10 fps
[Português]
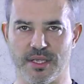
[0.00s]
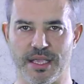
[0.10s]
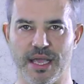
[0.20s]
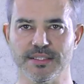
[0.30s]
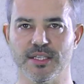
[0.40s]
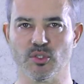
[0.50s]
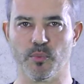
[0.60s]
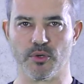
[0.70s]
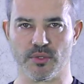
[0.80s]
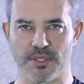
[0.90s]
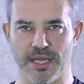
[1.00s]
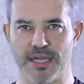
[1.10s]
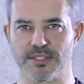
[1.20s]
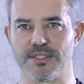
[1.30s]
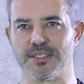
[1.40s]
E estas
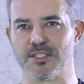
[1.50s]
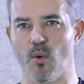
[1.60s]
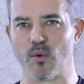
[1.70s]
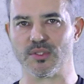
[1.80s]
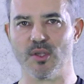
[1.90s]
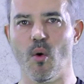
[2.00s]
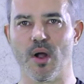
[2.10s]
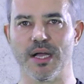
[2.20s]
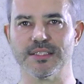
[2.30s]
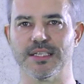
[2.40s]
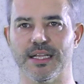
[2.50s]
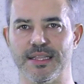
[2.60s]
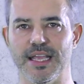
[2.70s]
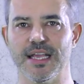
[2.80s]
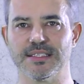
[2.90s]
oportunidades estão ao seu alcance
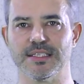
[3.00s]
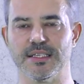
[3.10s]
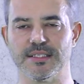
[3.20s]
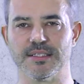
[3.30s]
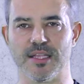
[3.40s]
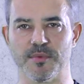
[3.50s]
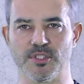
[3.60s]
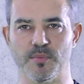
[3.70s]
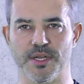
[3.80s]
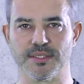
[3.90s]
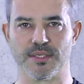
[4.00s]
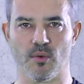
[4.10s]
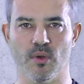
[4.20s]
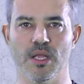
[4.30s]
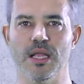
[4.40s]
na DSI Sistema de Impressão